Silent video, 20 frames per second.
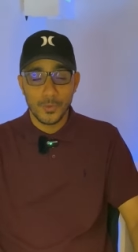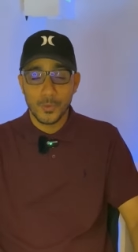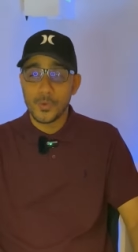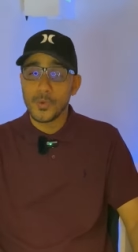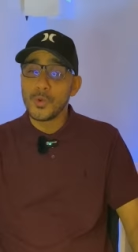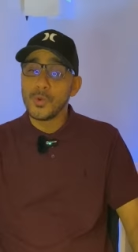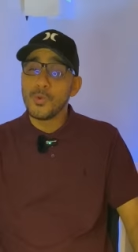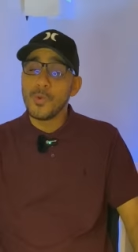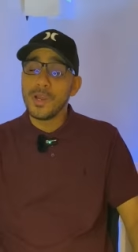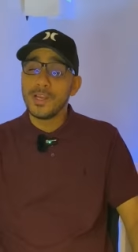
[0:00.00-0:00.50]

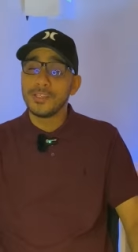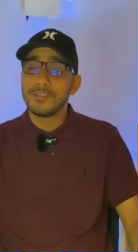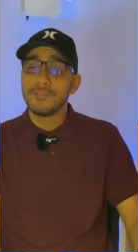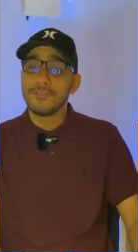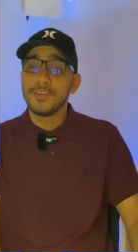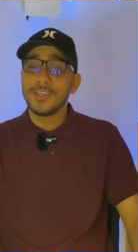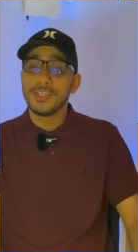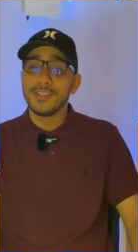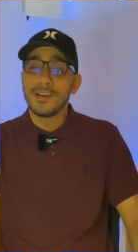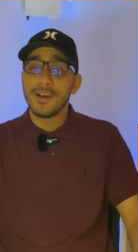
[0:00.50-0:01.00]
كل واحد
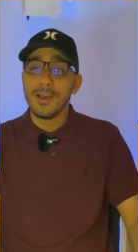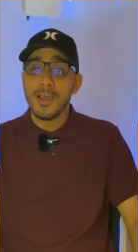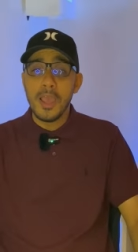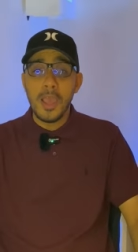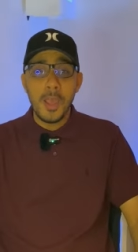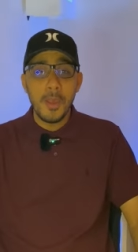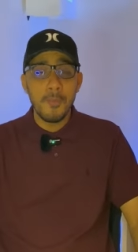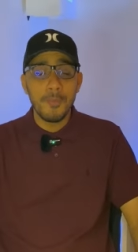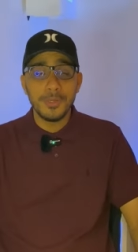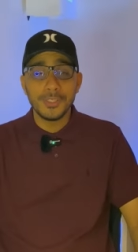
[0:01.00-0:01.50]
فينا
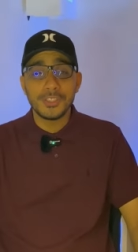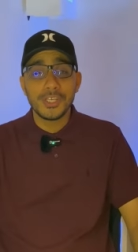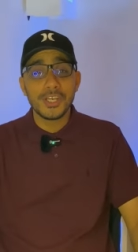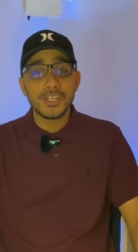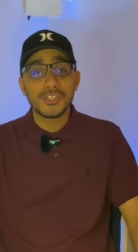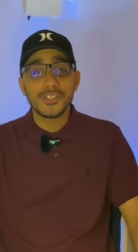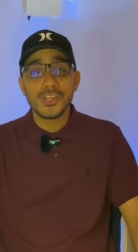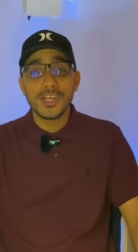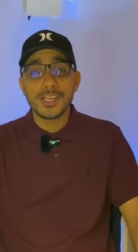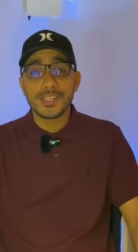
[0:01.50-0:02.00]

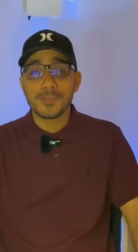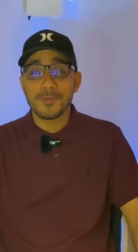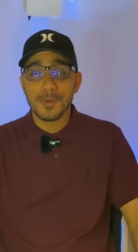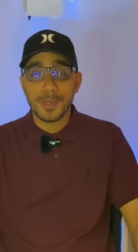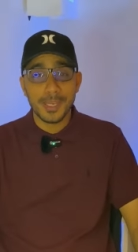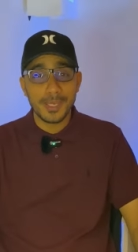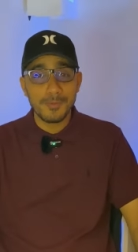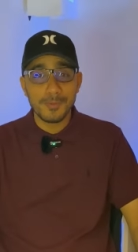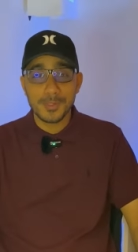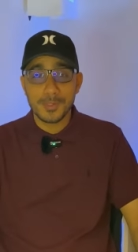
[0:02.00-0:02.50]
محتاج ناس
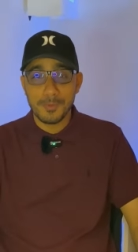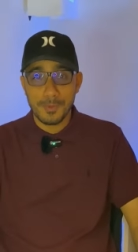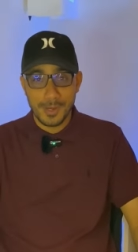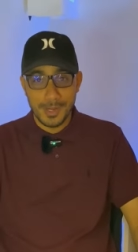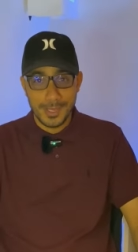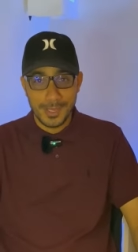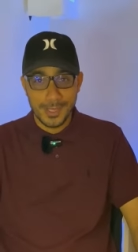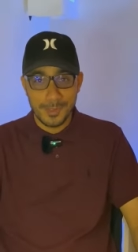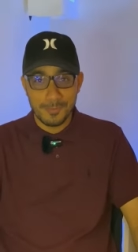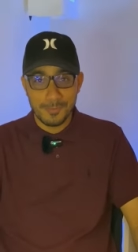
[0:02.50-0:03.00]
بقيمه
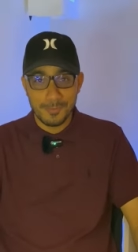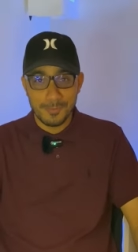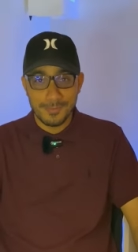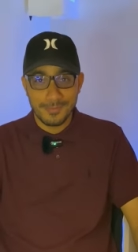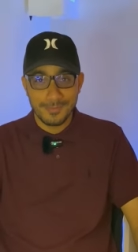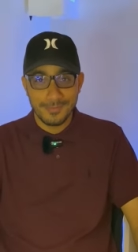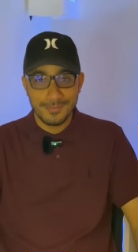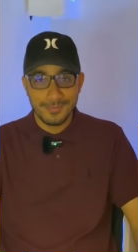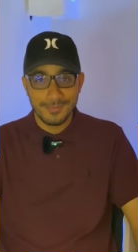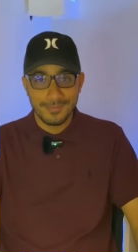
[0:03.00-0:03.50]
ابراهيم
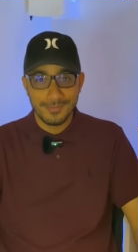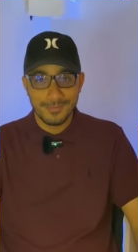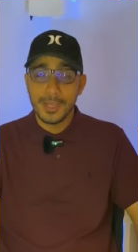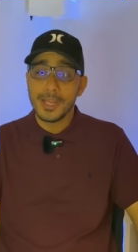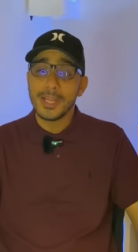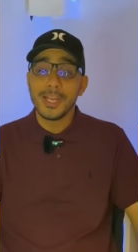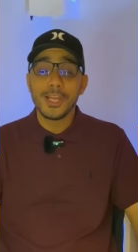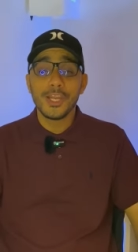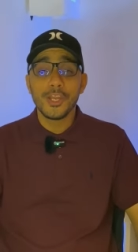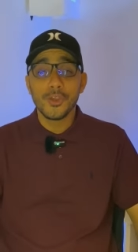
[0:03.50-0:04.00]

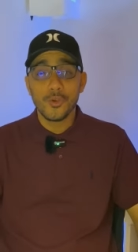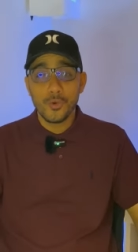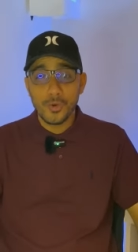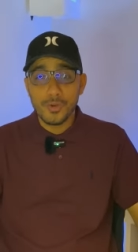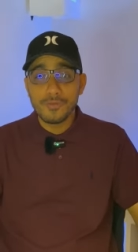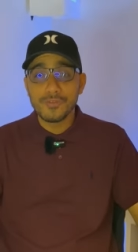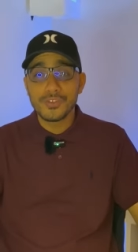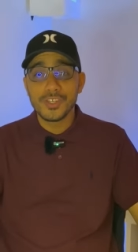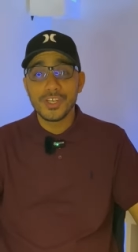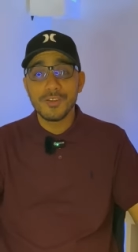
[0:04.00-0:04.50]
اللي
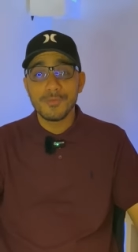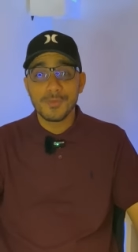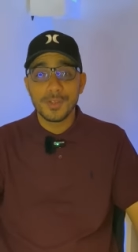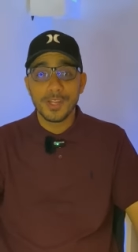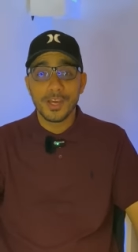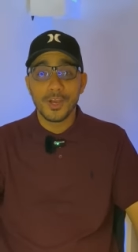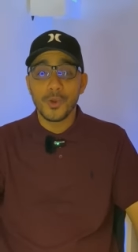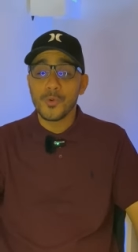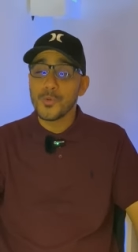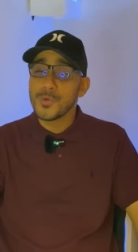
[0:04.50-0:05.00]
يكون في
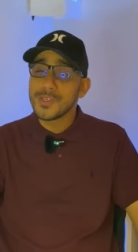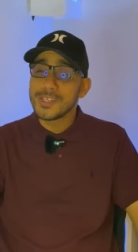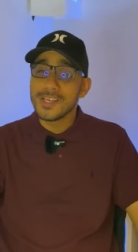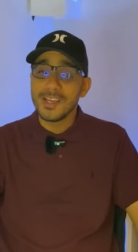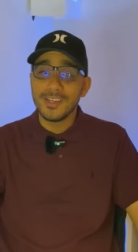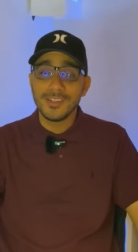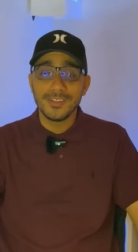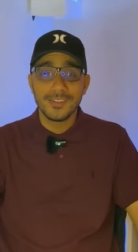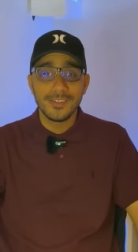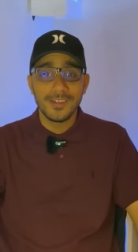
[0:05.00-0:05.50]
جنبنا
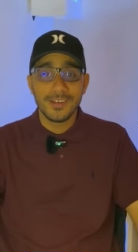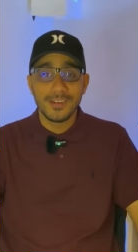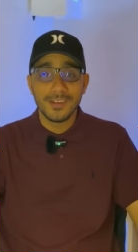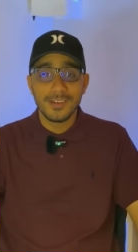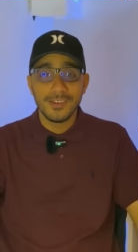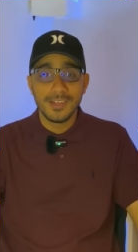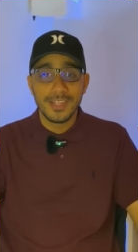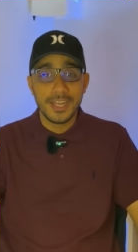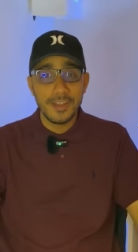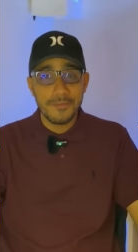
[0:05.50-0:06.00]
ويساعدنا
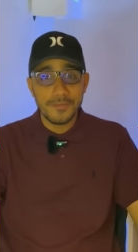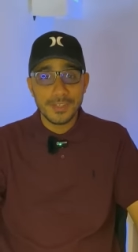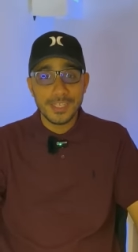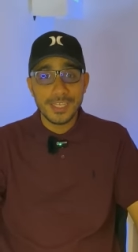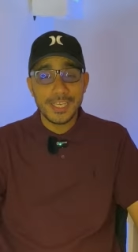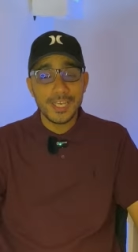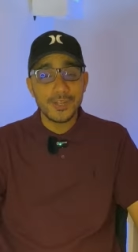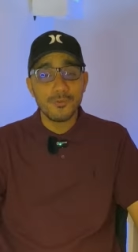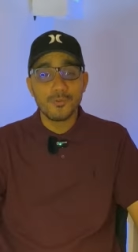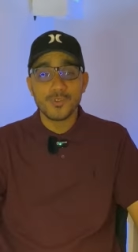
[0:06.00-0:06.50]

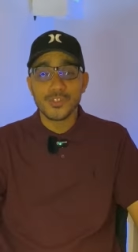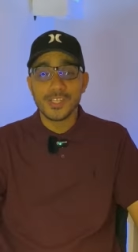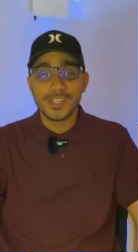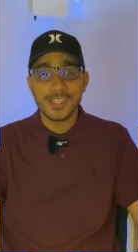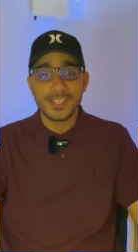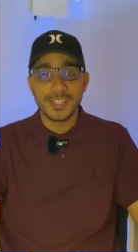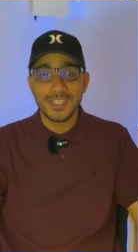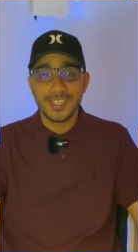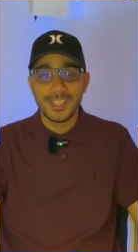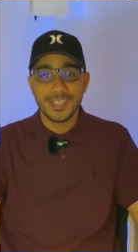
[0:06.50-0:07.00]
نفسيا
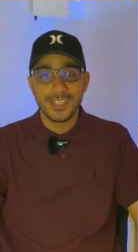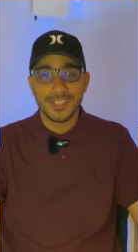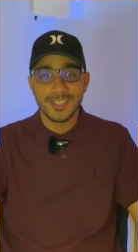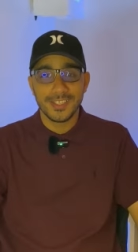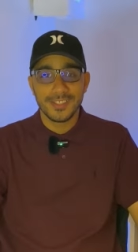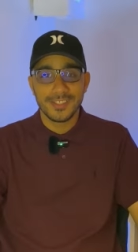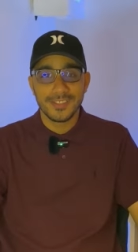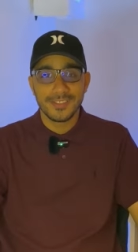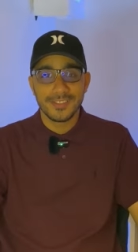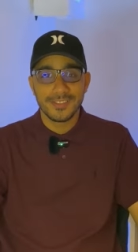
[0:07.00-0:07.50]
وجسديا
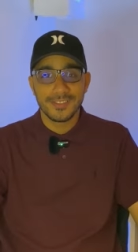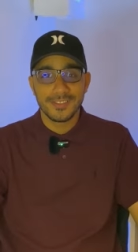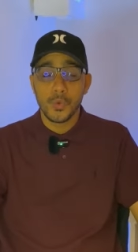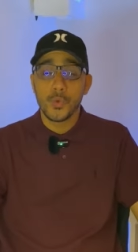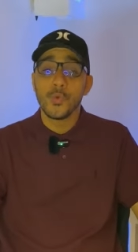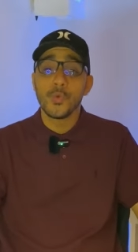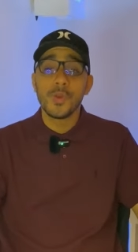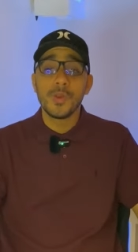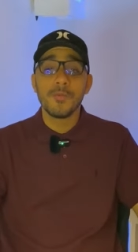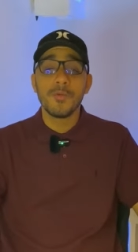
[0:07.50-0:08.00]

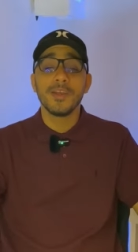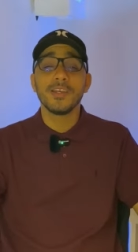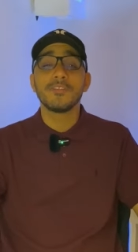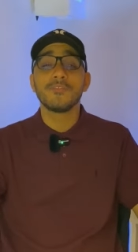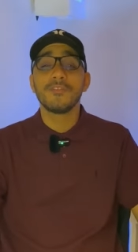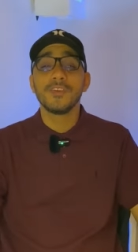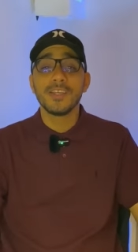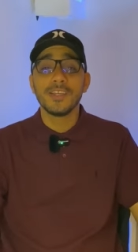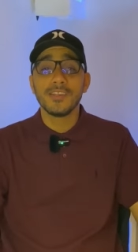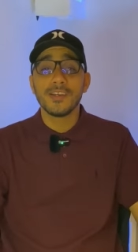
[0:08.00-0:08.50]

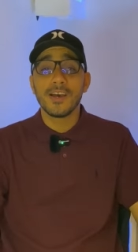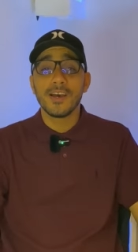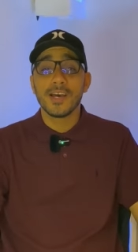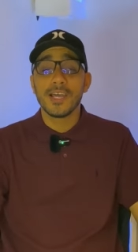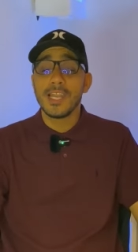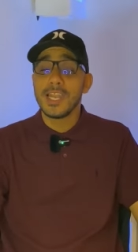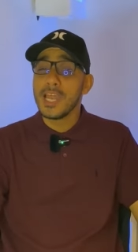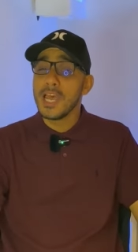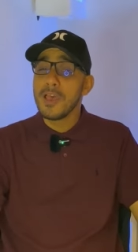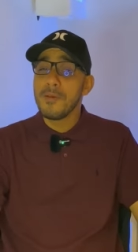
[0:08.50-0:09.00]
ويبعث فينا
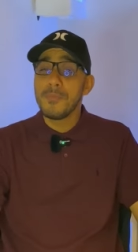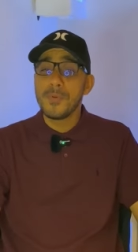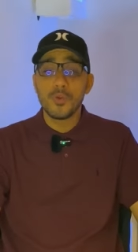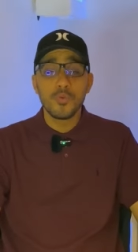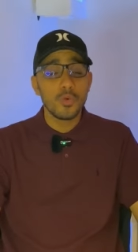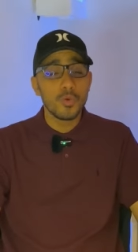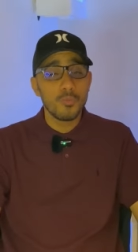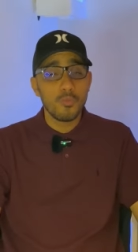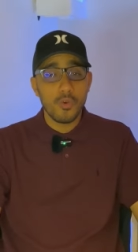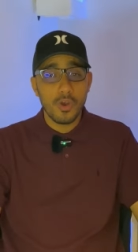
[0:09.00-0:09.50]
الامل
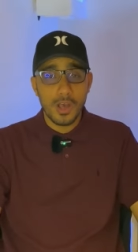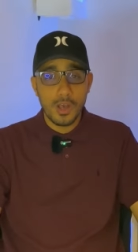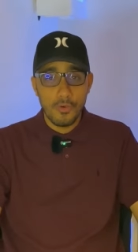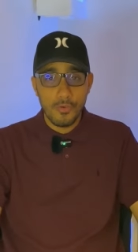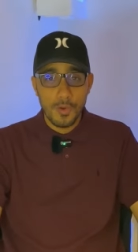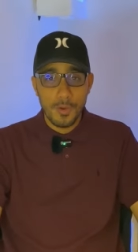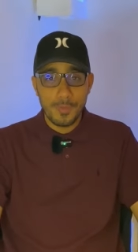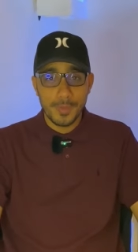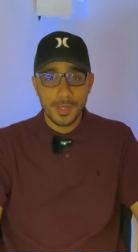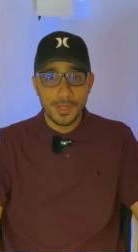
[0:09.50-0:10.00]

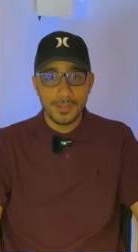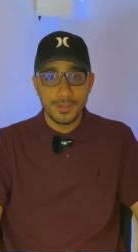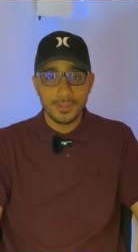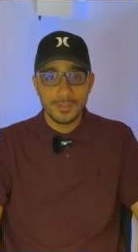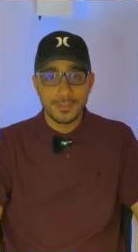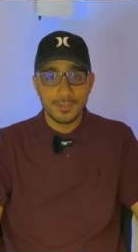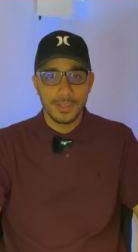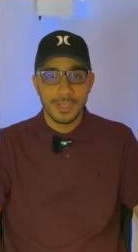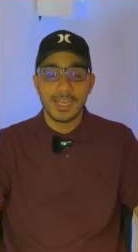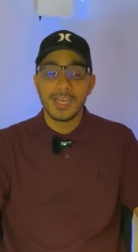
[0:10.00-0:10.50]
والمقاومه
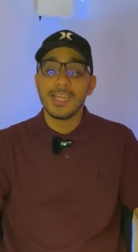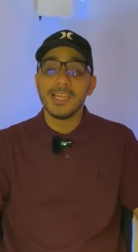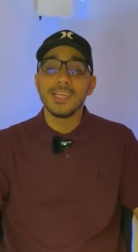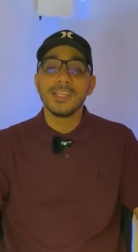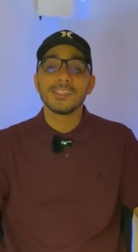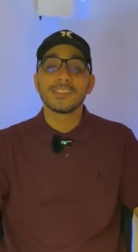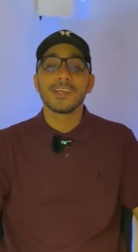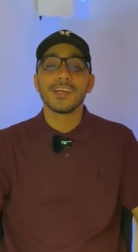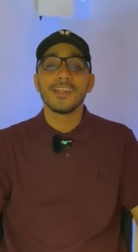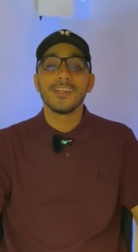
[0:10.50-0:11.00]

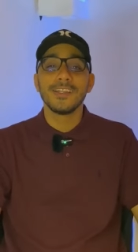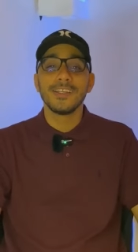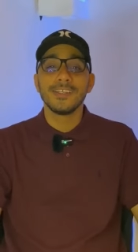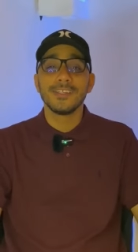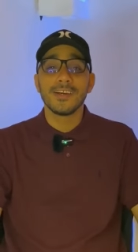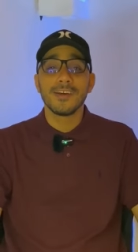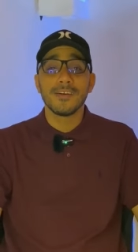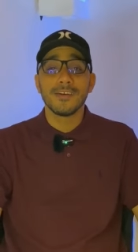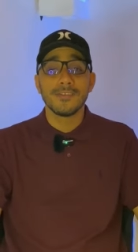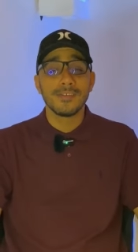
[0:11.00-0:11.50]
اللي
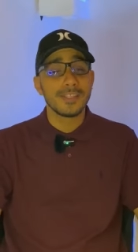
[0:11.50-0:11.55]
تخلينا